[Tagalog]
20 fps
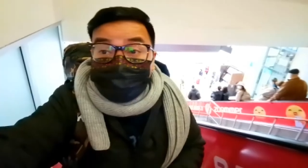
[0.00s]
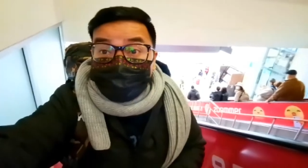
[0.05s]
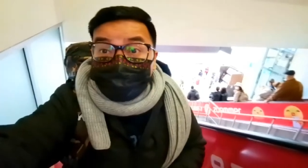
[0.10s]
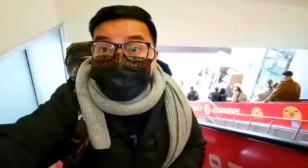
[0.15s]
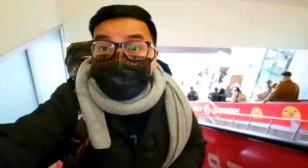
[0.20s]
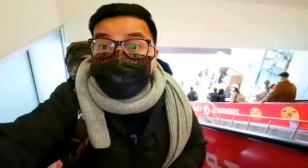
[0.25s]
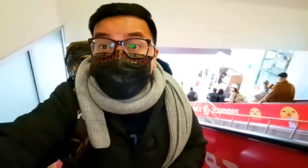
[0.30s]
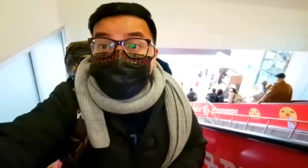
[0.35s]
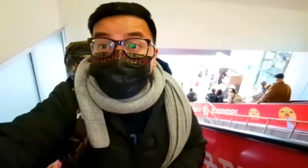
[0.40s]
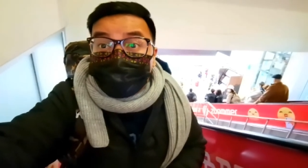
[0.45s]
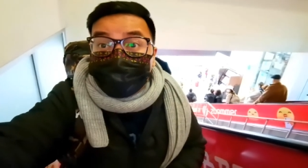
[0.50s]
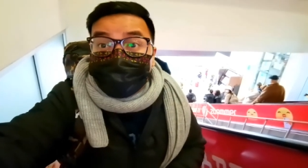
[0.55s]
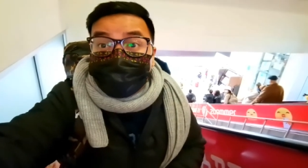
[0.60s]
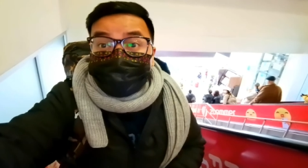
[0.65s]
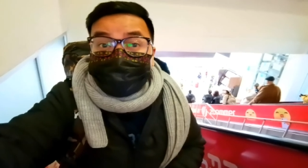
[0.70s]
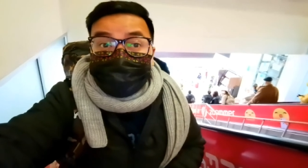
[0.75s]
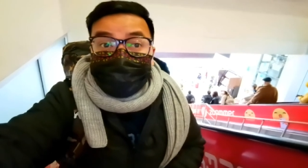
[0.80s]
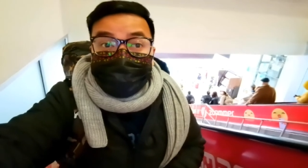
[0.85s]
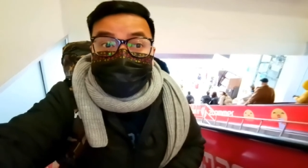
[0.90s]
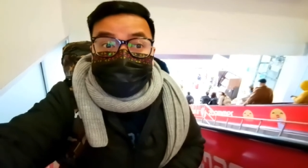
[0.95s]
Bibili pa lang
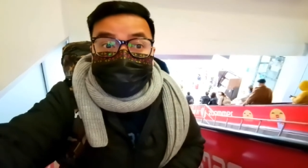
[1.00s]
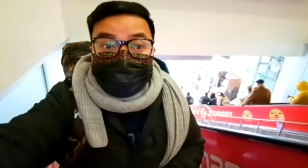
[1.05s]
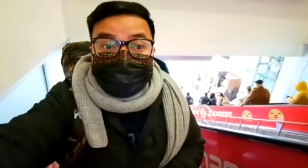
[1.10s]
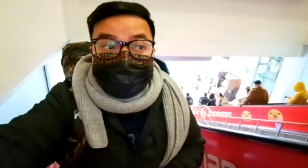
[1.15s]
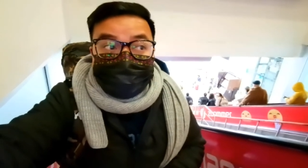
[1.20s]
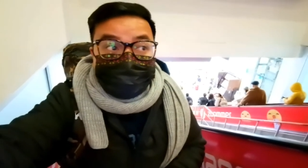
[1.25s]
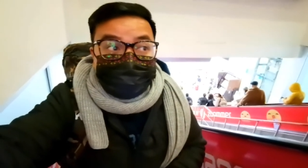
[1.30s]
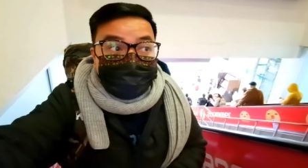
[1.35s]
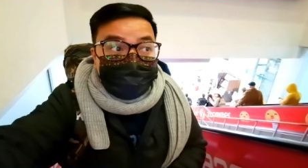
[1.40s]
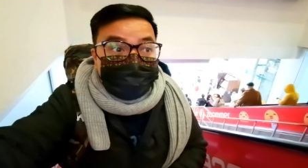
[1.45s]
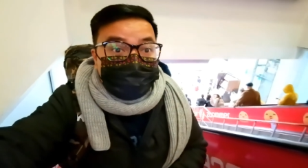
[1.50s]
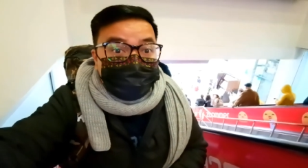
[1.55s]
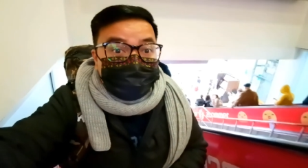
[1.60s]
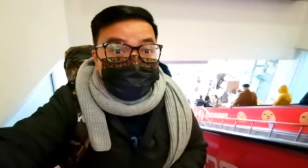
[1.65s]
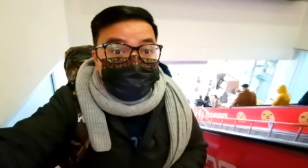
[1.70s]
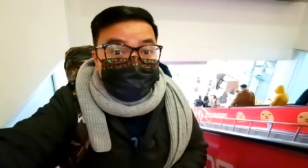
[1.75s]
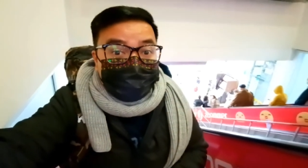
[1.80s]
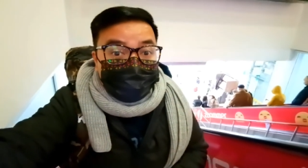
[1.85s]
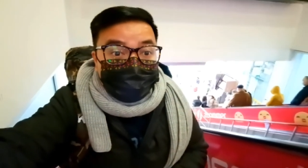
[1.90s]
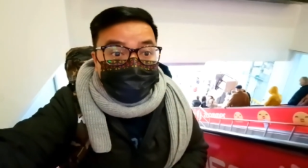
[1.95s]
tayo ng ticket pa
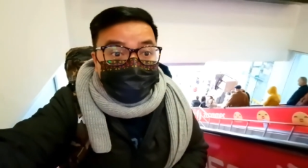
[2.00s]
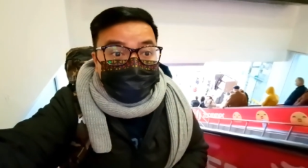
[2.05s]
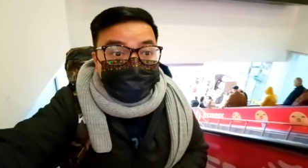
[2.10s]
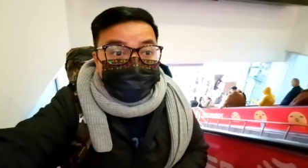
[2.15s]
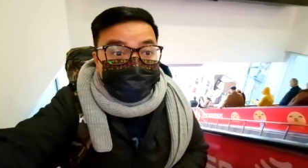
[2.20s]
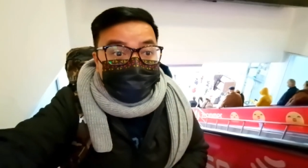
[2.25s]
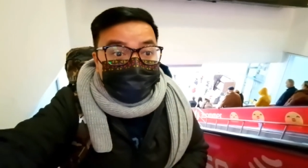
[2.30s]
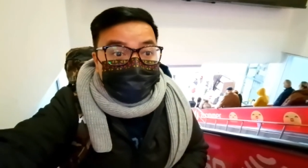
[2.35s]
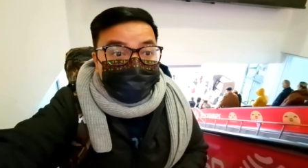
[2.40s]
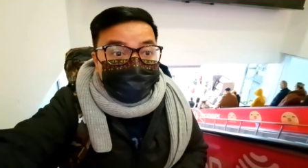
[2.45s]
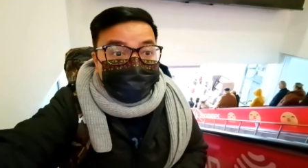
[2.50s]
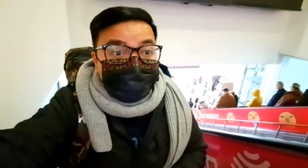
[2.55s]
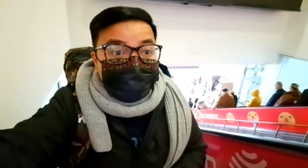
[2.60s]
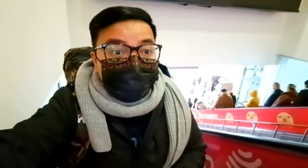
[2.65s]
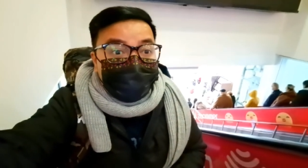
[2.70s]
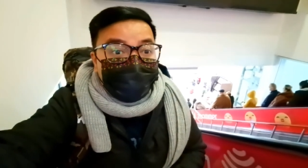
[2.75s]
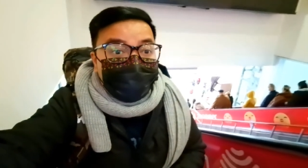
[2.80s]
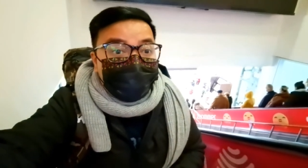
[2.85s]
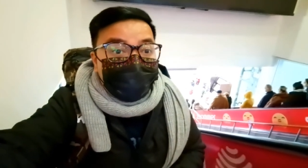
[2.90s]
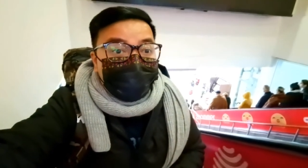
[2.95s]
Batumi.
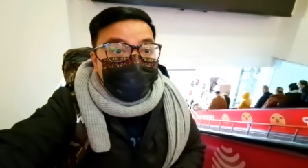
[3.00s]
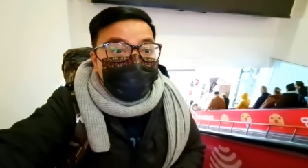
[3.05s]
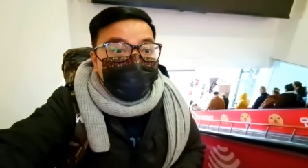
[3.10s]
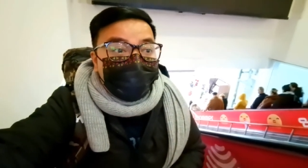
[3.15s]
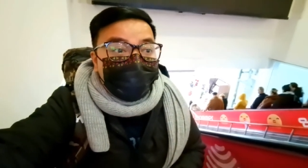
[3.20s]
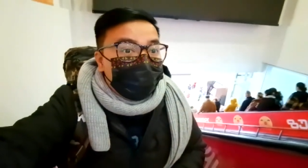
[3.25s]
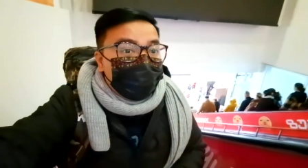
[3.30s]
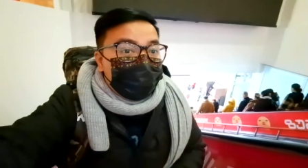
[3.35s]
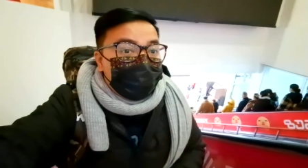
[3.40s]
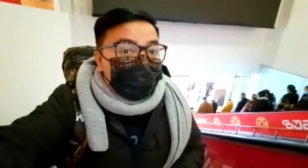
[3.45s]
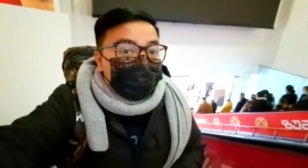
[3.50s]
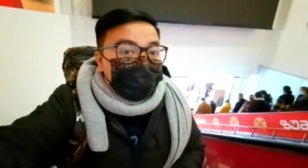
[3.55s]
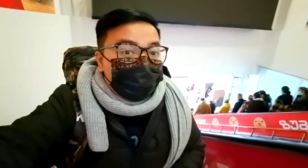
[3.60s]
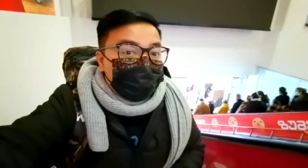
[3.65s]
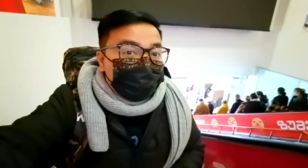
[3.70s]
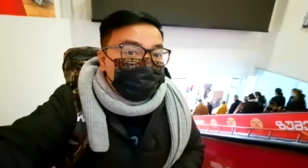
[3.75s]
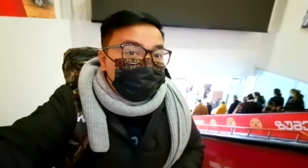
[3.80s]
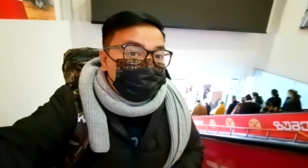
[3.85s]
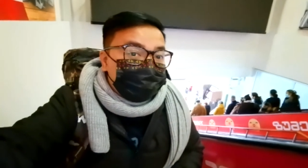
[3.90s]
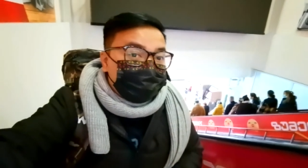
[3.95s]

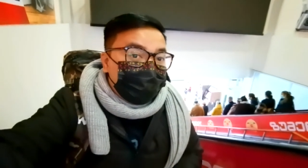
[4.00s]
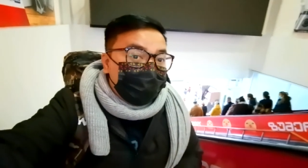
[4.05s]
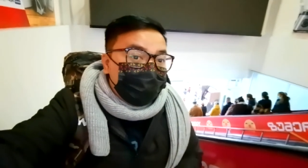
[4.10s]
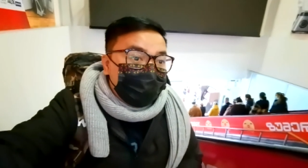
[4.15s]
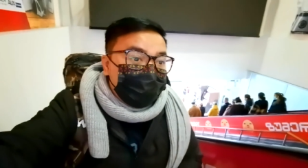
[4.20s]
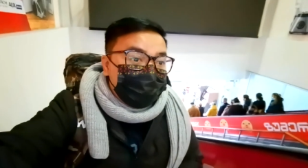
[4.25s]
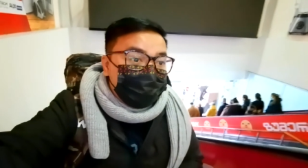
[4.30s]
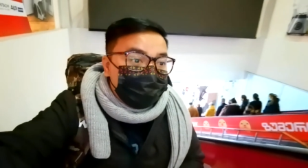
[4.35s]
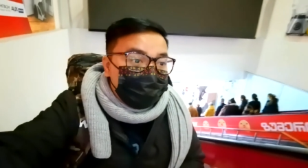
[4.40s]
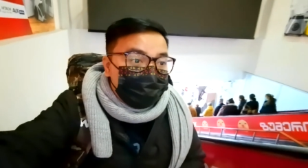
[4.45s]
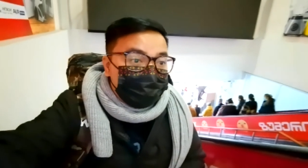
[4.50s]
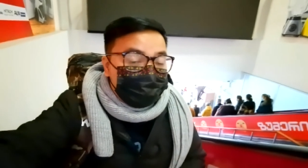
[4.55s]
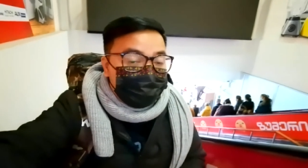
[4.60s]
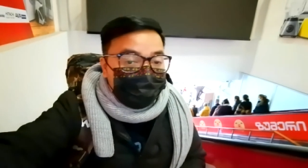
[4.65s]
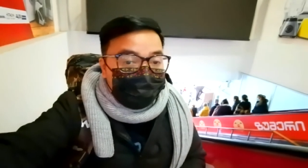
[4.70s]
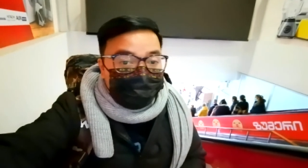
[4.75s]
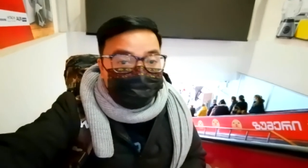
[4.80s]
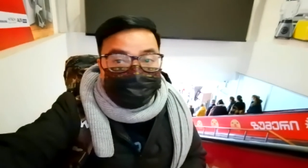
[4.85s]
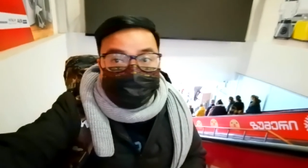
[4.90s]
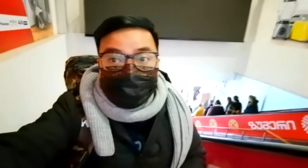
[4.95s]
Sana
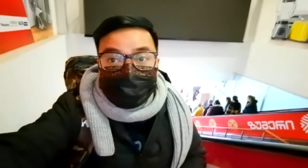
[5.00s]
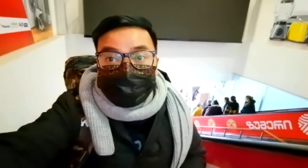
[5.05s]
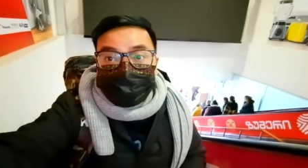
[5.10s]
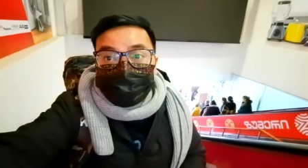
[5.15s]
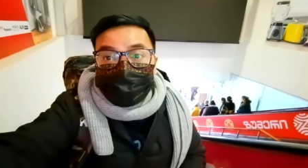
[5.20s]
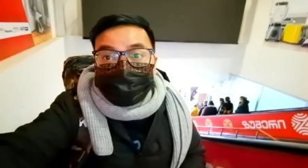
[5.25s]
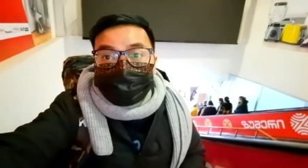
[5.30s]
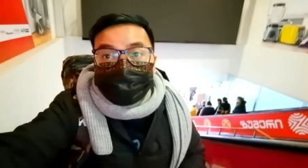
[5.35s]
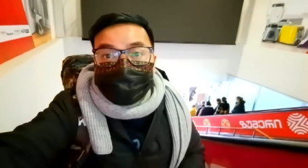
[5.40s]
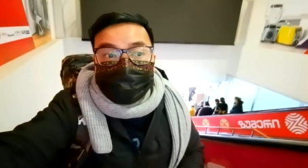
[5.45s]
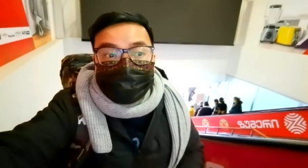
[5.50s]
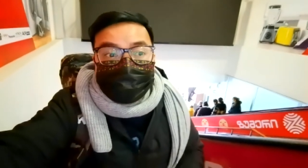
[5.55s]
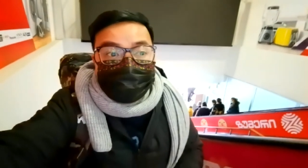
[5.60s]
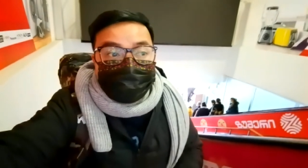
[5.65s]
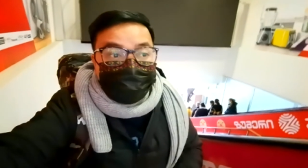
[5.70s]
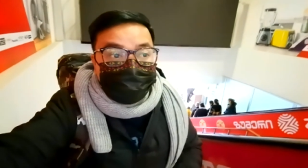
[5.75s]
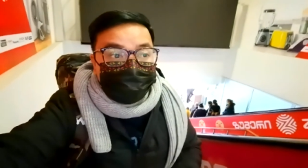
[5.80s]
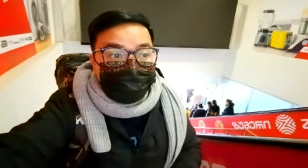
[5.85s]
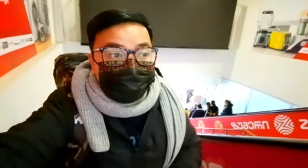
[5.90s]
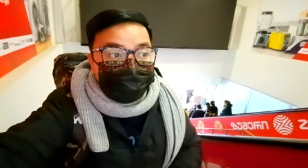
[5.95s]
may available pa
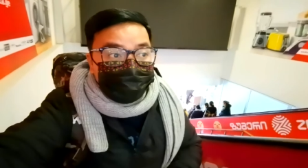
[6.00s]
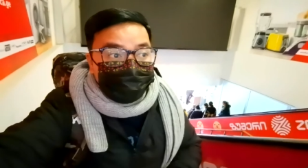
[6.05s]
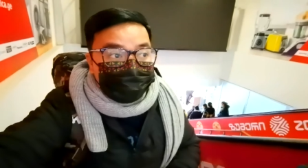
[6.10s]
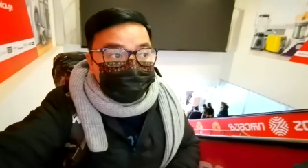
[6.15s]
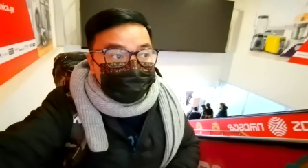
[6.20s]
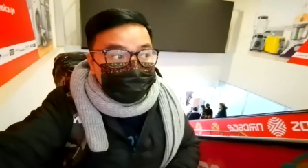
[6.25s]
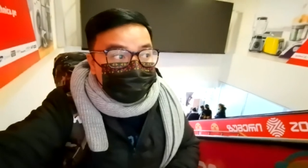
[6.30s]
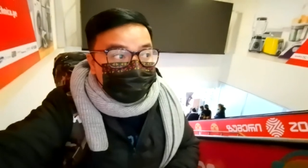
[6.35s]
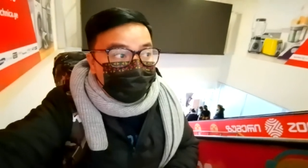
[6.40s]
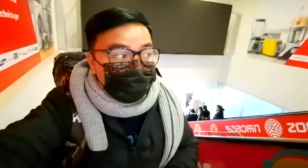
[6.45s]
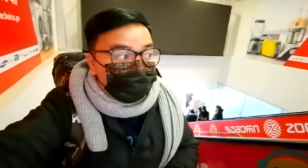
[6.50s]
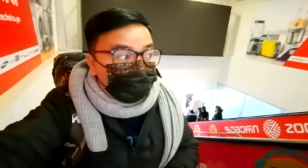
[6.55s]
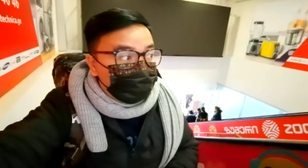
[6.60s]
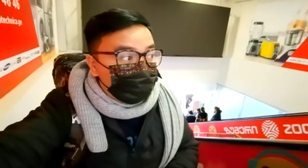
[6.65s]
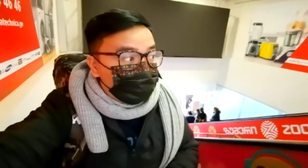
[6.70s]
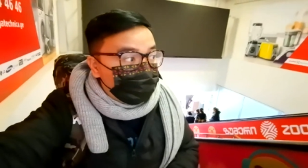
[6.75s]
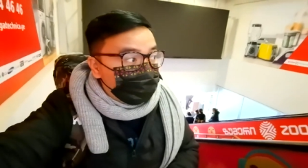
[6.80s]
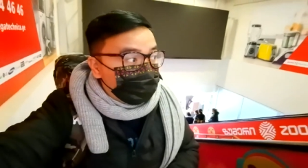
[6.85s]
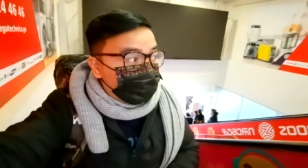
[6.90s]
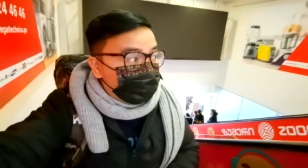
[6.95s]
na mas maagang
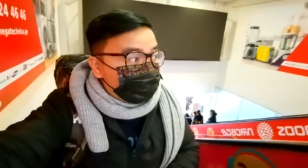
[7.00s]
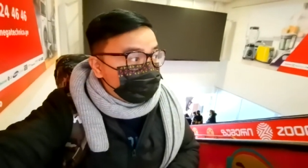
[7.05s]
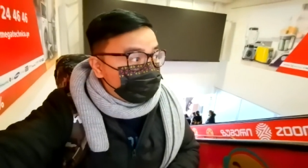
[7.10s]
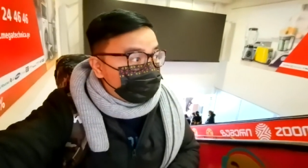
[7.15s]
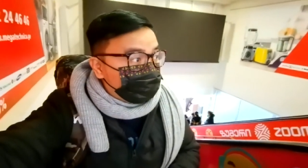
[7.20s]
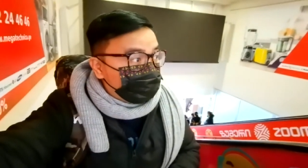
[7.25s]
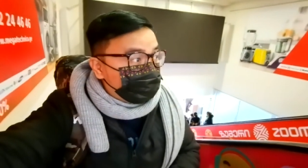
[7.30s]
oras.